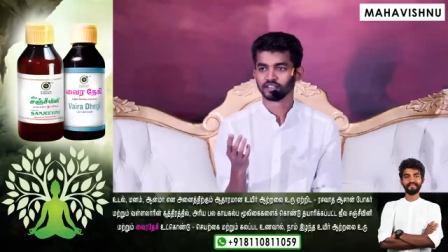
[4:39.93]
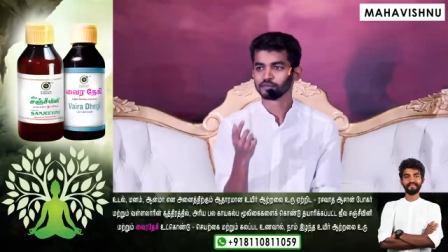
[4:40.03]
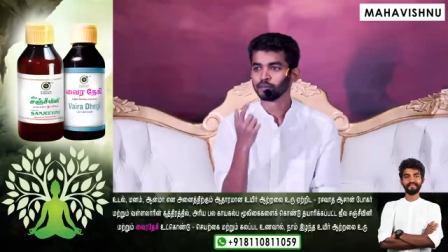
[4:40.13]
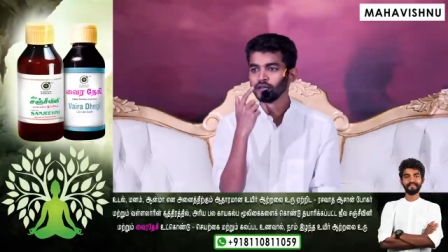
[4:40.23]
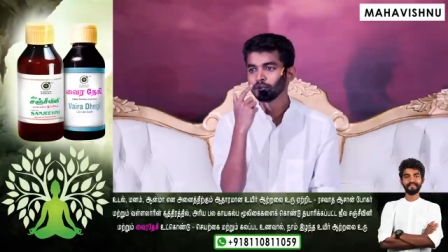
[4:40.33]

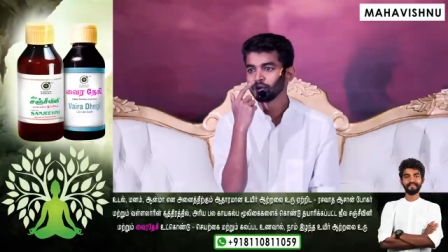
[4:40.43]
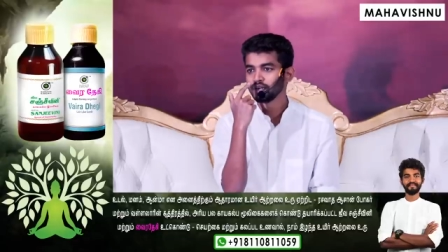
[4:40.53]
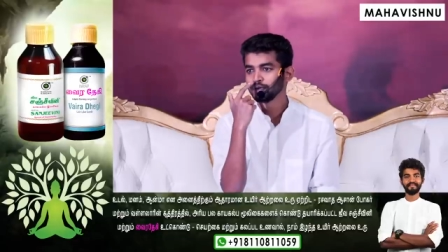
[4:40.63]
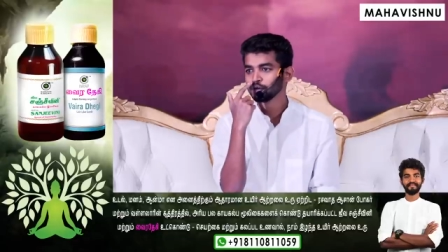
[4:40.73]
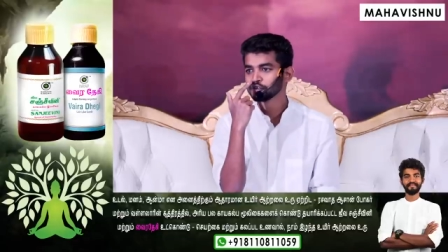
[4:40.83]
ஸ்மெல்
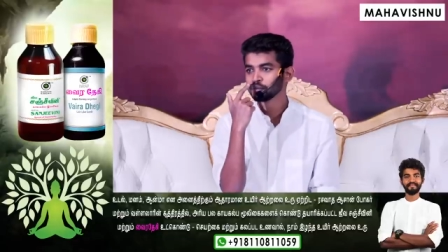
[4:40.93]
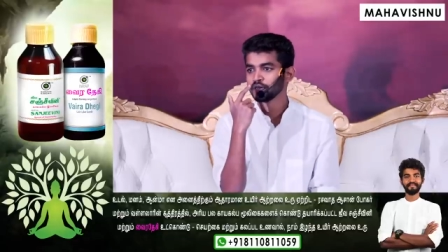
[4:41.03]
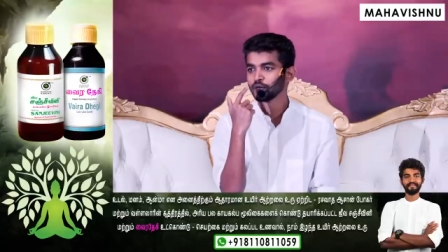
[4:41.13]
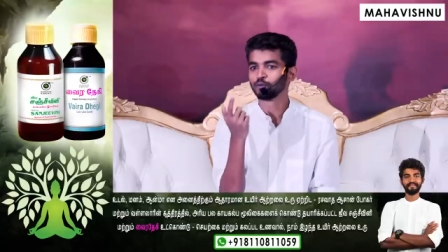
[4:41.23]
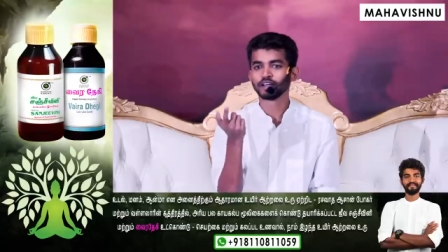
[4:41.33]
பண்ணுறீங்க ஒரு
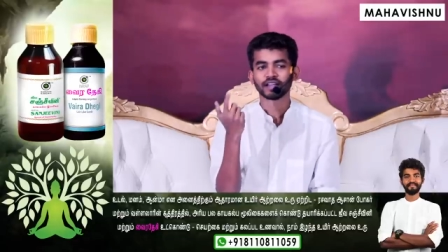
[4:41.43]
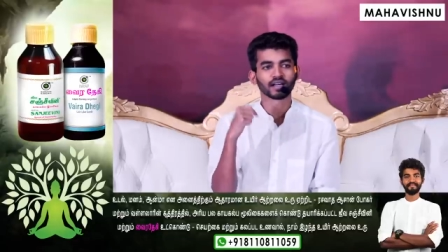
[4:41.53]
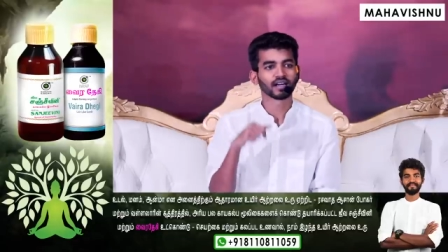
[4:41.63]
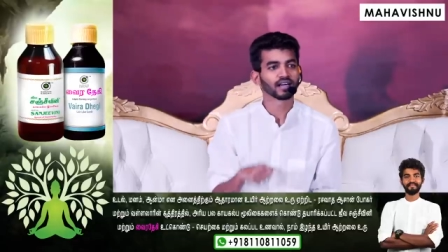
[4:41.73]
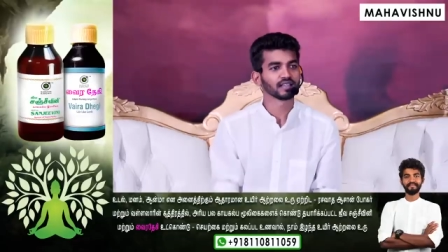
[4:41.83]
ஸ்மெல்ல உள்ள
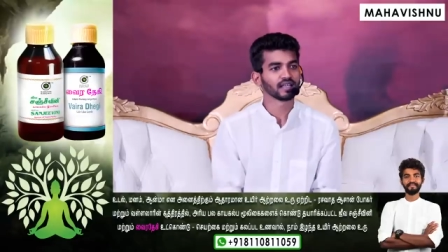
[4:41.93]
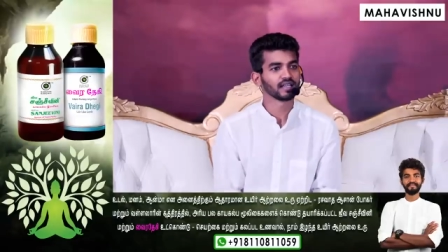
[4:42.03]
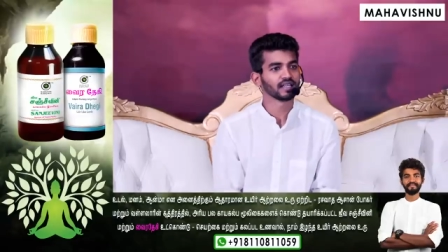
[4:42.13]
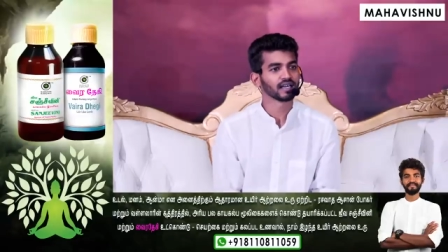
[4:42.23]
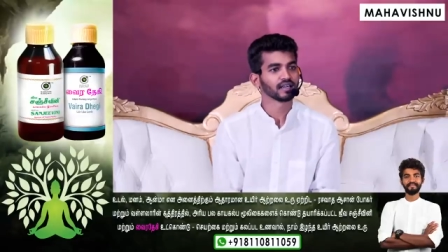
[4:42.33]
ரெக்கார்ட் ஆகுதா
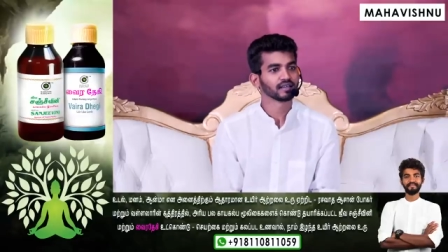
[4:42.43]
இல்லையா